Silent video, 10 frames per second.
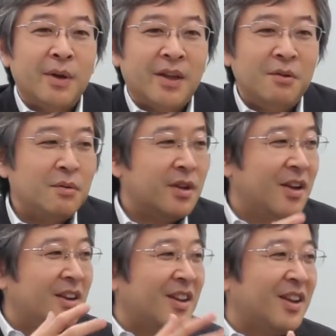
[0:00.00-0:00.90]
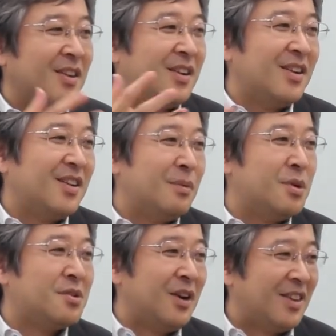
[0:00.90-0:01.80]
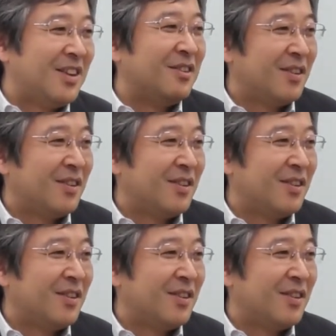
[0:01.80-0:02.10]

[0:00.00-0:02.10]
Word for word: 基本的にはだんだん厳しくなってる